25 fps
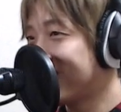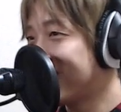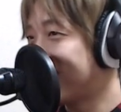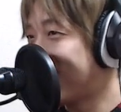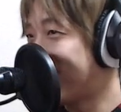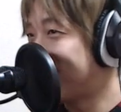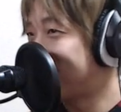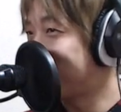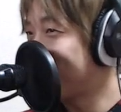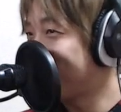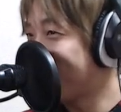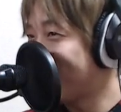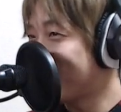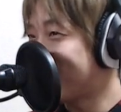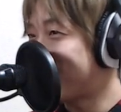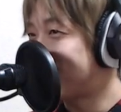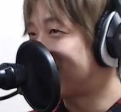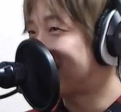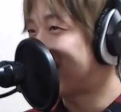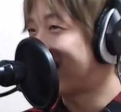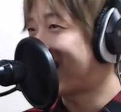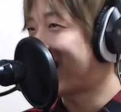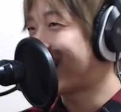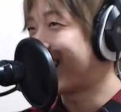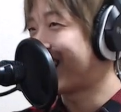ですよ皆
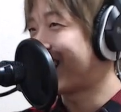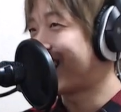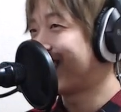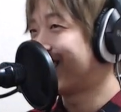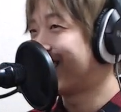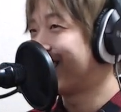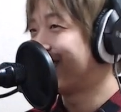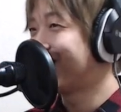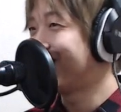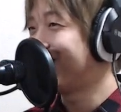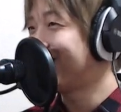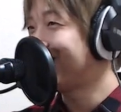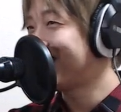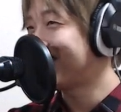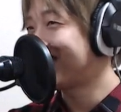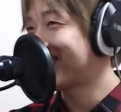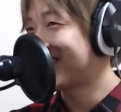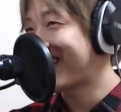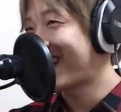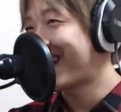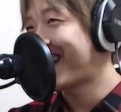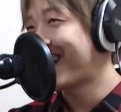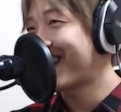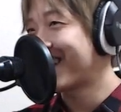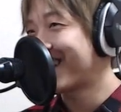さんどうです
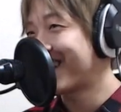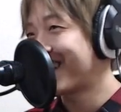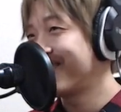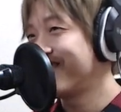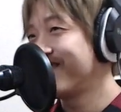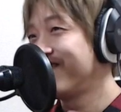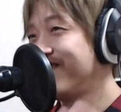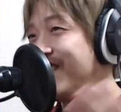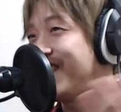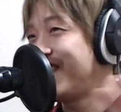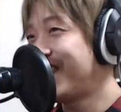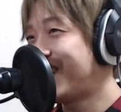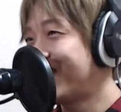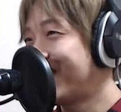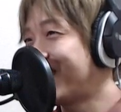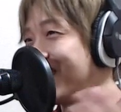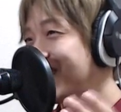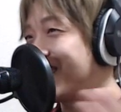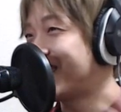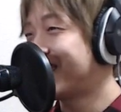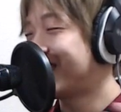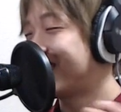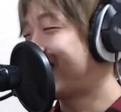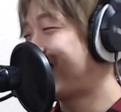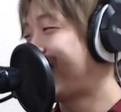か見に来ま
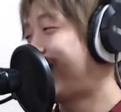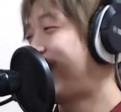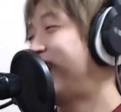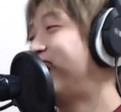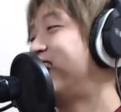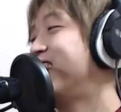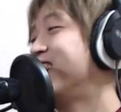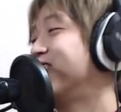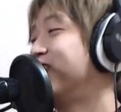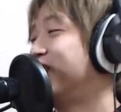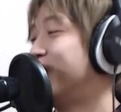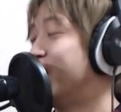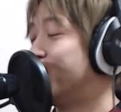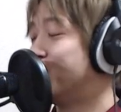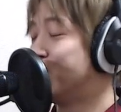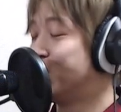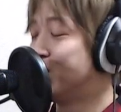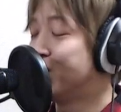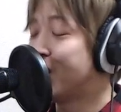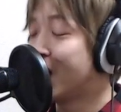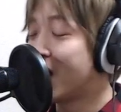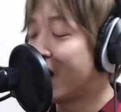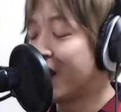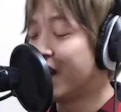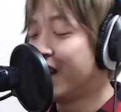せんかってい
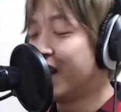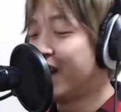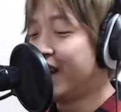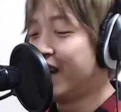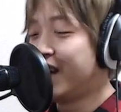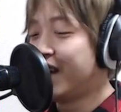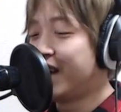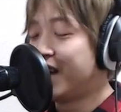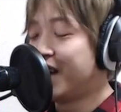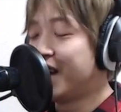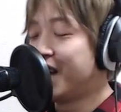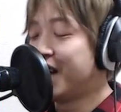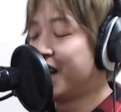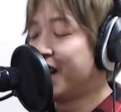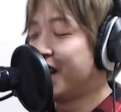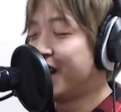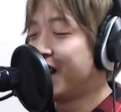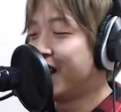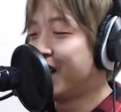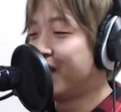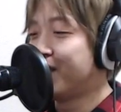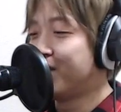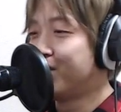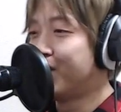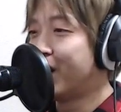うね
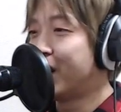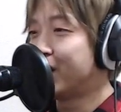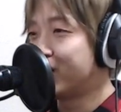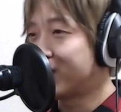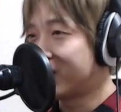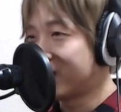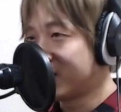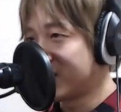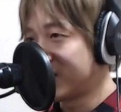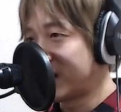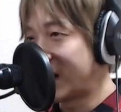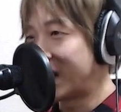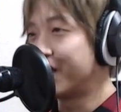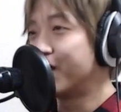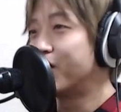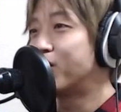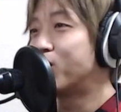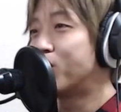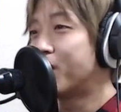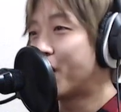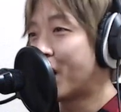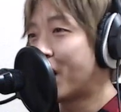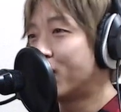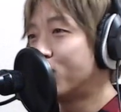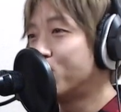えー、まあなんで
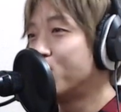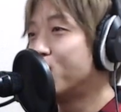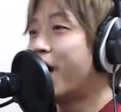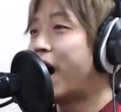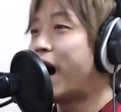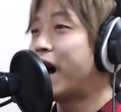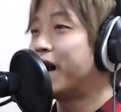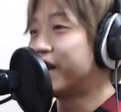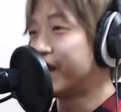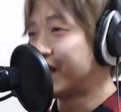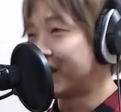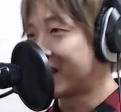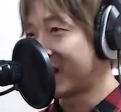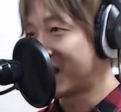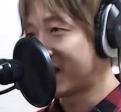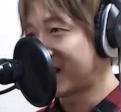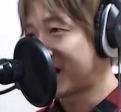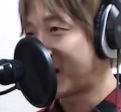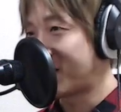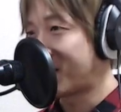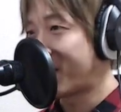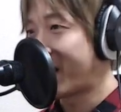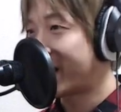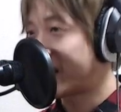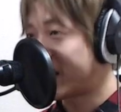しょうねルアーにして
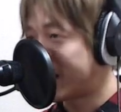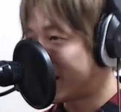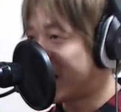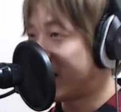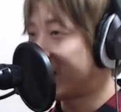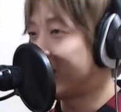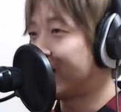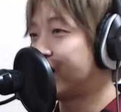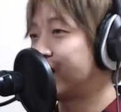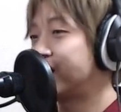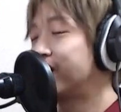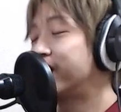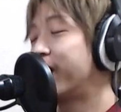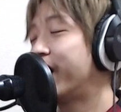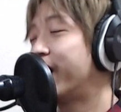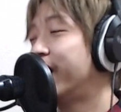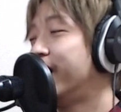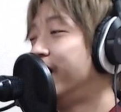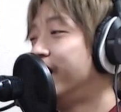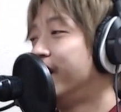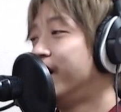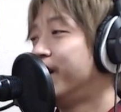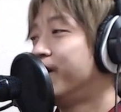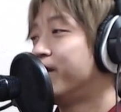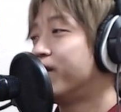さ蒔絵にして
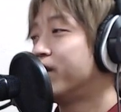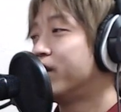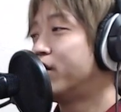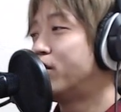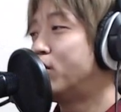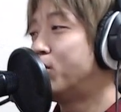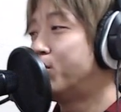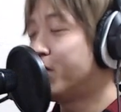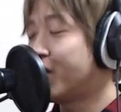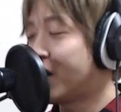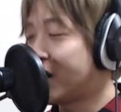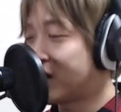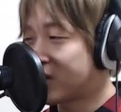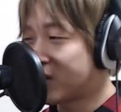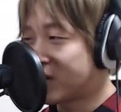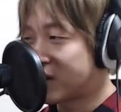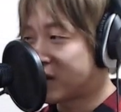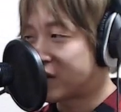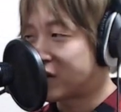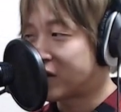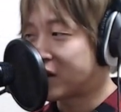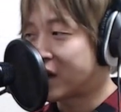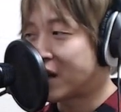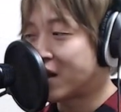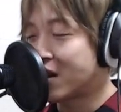イルミネーションに
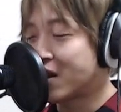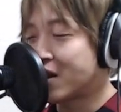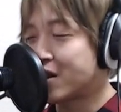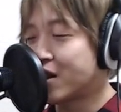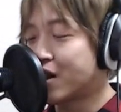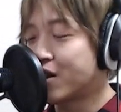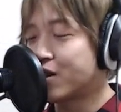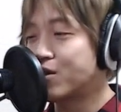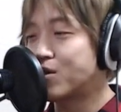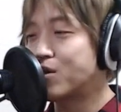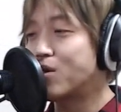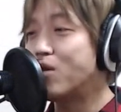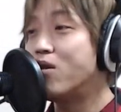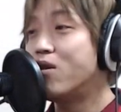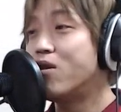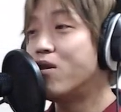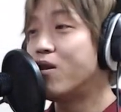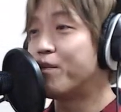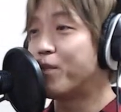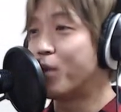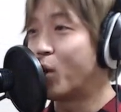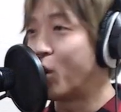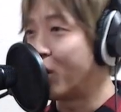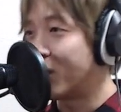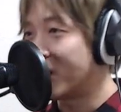釣られてきた人を
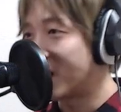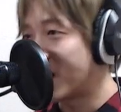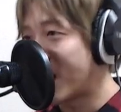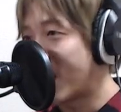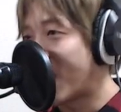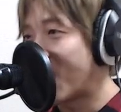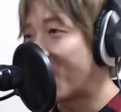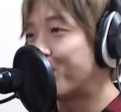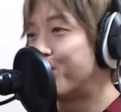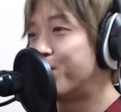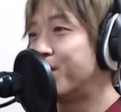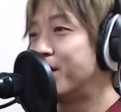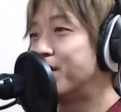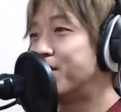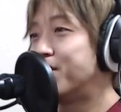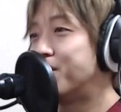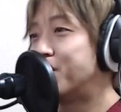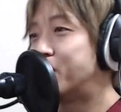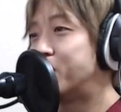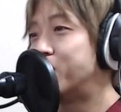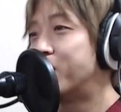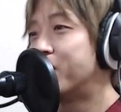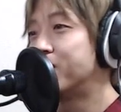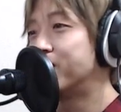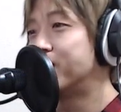どうだ
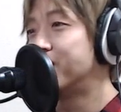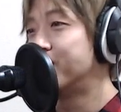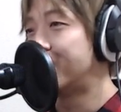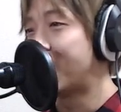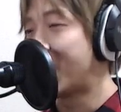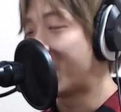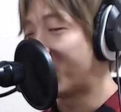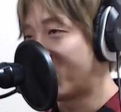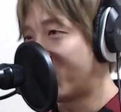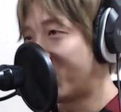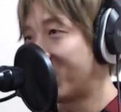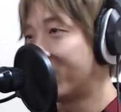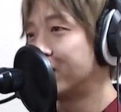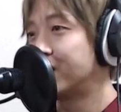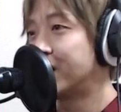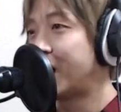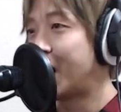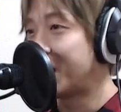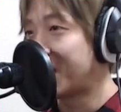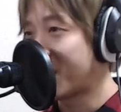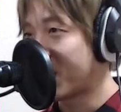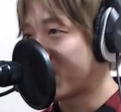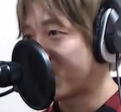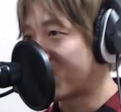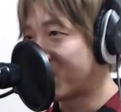ハッピークリスマスだと
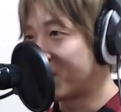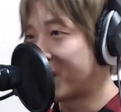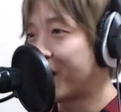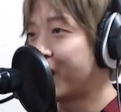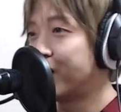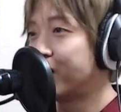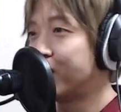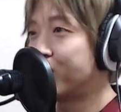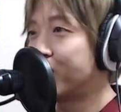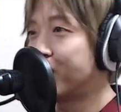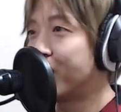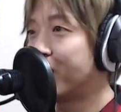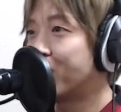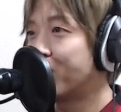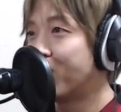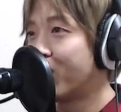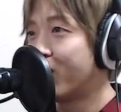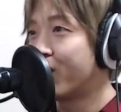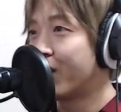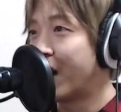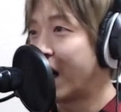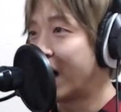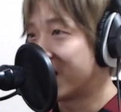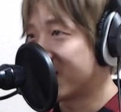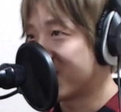サイレントナイトだ
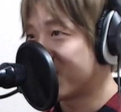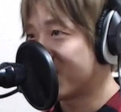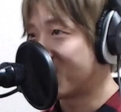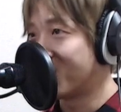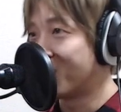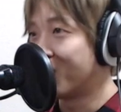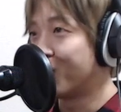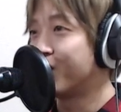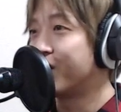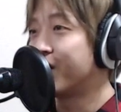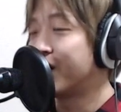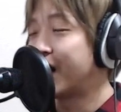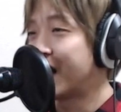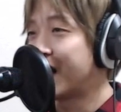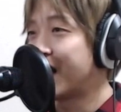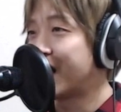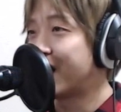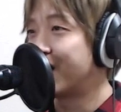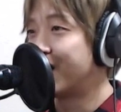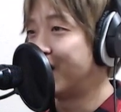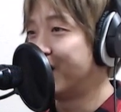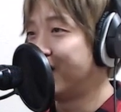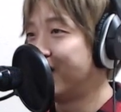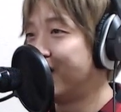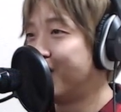とカットがやっ
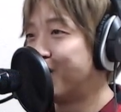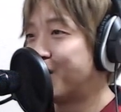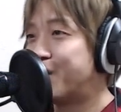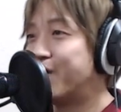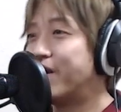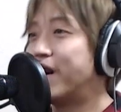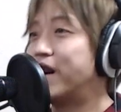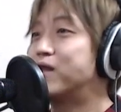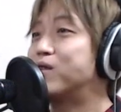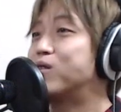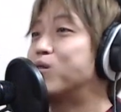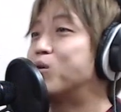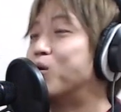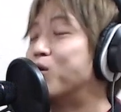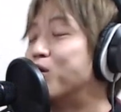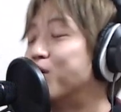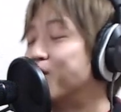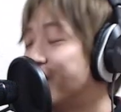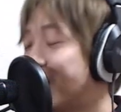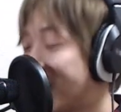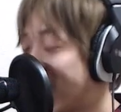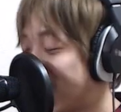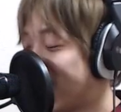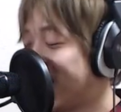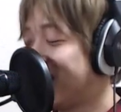ておりますとい
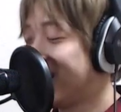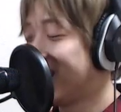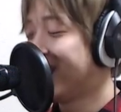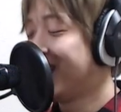うね、